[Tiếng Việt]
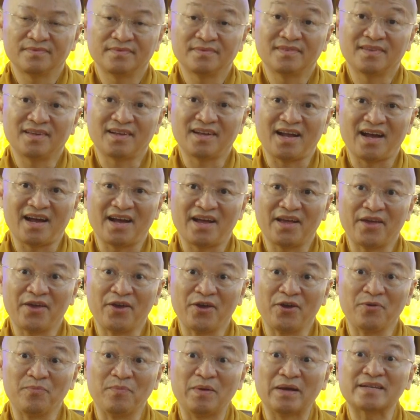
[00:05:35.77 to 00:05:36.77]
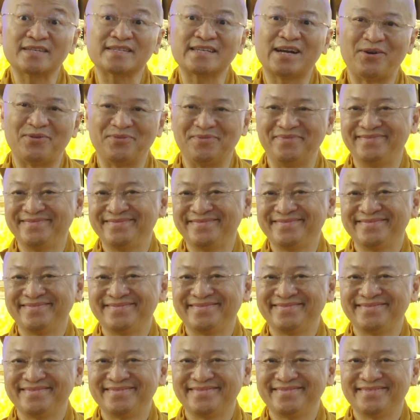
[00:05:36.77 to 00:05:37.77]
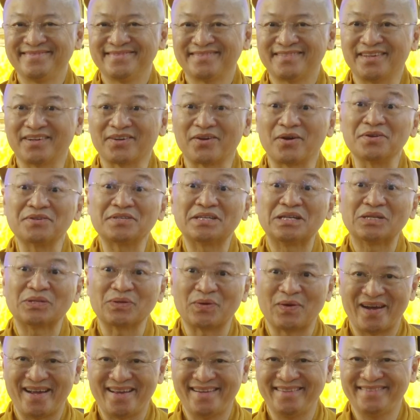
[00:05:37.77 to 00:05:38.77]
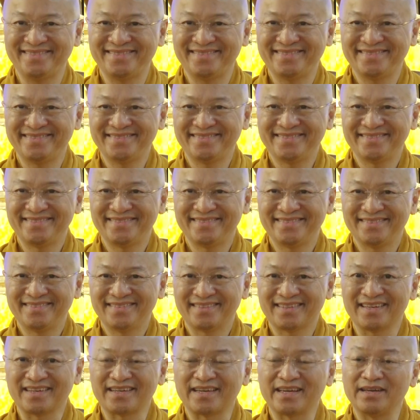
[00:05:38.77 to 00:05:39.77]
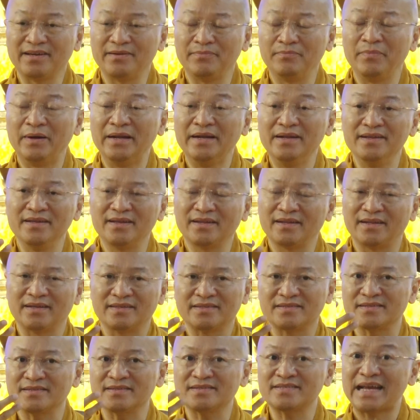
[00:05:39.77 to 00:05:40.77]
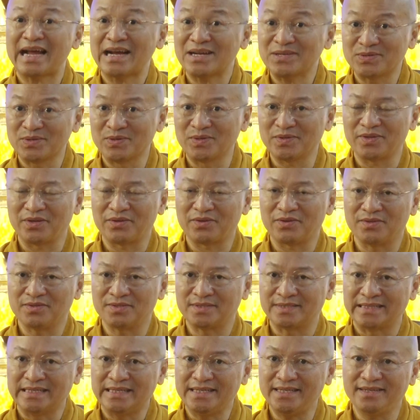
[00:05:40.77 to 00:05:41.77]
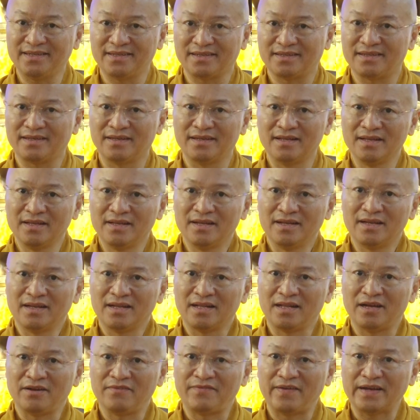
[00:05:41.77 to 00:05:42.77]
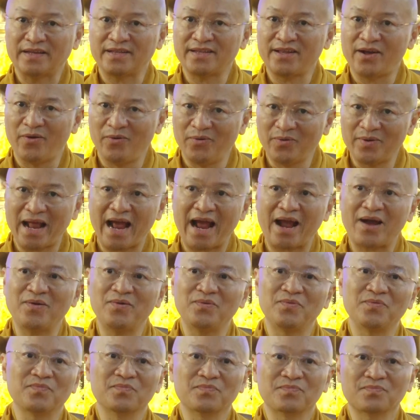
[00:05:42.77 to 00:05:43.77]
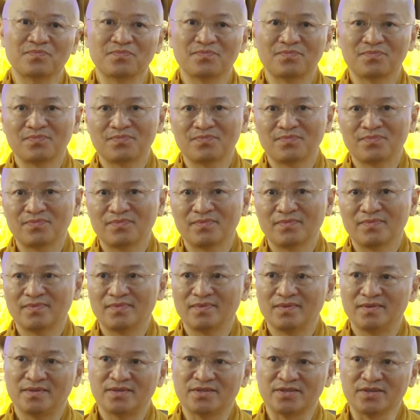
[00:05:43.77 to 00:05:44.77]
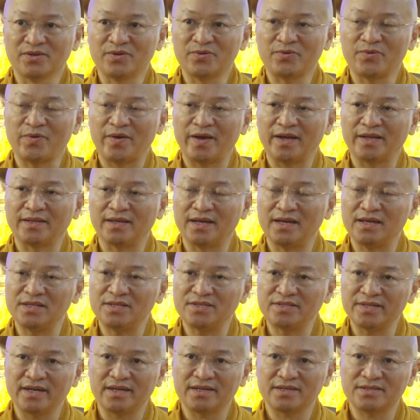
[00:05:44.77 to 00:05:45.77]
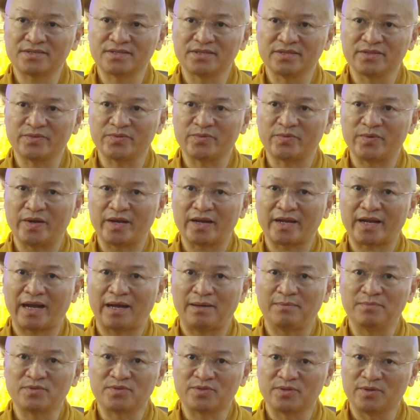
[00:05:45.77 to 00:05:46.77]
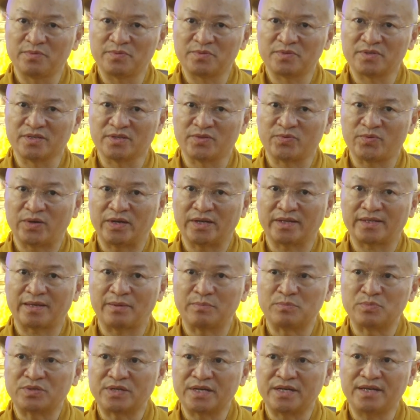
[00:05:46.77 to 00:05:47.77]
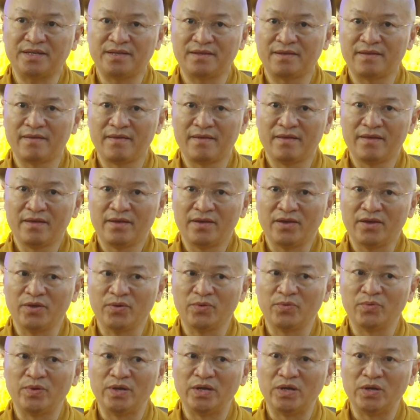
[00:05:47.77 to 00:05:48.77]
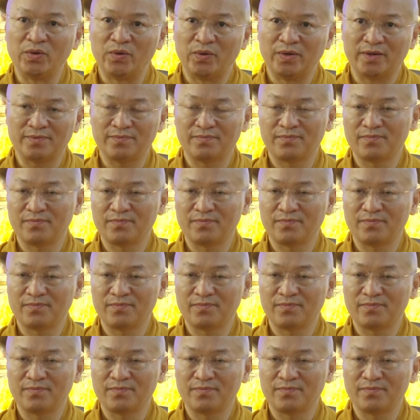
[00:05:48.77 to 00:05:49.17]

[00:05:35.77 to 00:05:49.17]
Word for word: tức là hiểu biết sâu tức là có trí tuệ cái kia minh đó là sự sáng suốt thôi còn trí này đó là phải thấu đáo sức khỏe thể chất sức khỏe cảm xúc sức khỏe tâm trí hiểu quy luật